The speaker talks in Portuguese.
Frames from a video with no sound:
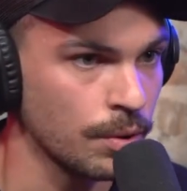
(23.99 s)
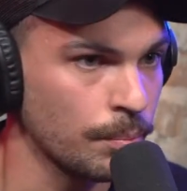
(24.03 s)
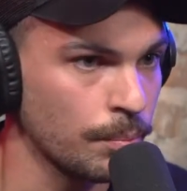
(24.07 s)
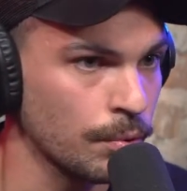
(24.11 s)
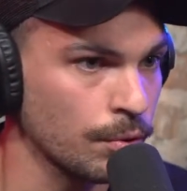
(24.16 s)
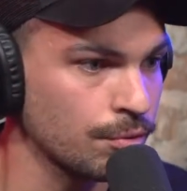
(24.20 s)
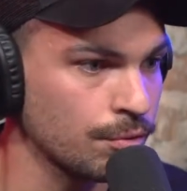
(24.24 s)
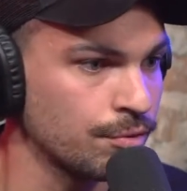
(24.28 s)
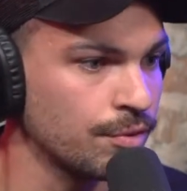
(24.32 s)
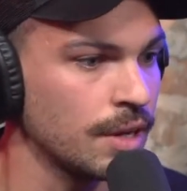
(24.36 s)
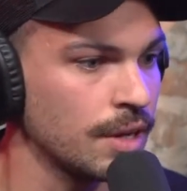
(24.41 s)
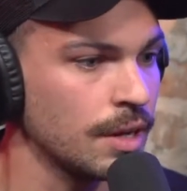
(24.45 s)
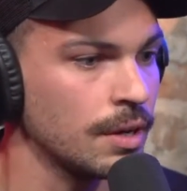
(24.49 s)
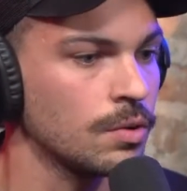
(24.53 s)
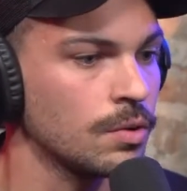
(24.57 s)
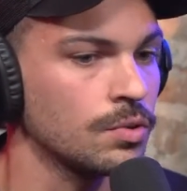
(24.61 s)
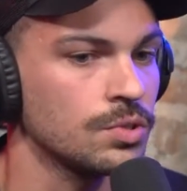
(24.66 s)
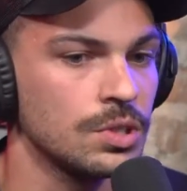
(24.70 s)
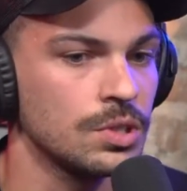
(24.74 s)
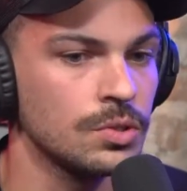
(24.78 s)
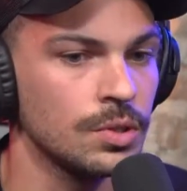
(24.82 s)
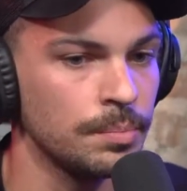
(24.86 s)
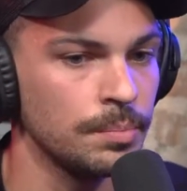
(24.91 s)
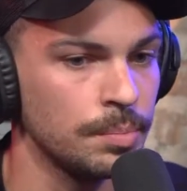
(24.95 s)
aprovei e
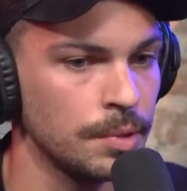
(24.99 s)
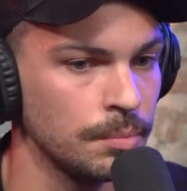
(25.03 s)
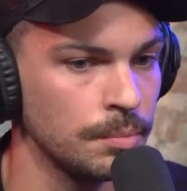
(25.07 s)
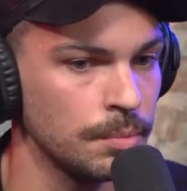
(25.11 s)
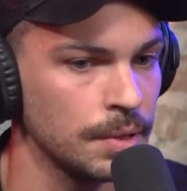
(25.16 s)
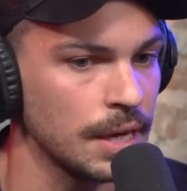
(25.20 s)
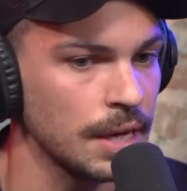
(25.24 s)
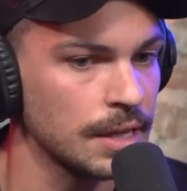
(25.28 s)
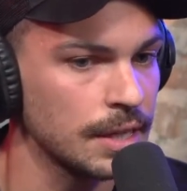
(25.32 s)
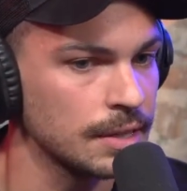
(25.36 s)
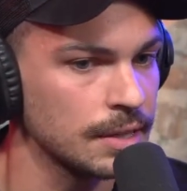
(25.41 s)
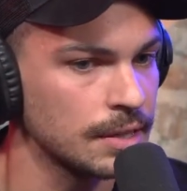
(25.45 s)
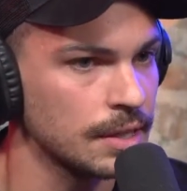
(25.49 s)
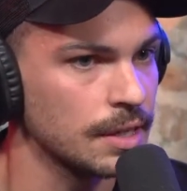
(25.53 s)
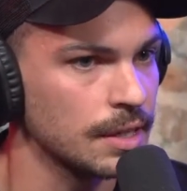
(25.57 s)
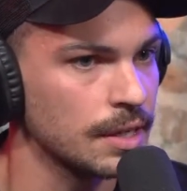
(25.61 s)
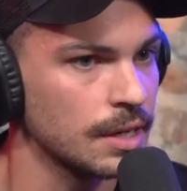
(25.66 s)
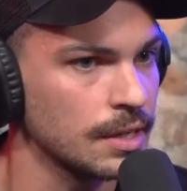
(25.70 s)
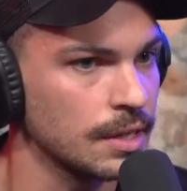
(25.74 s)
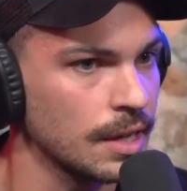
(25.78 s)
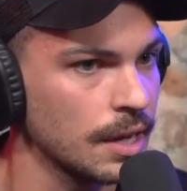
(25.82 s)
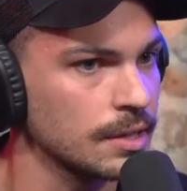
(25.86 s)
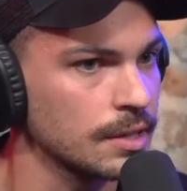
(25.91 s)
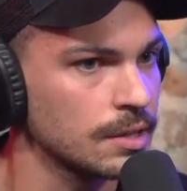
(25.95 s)
consigo imprimir ela inteira, né?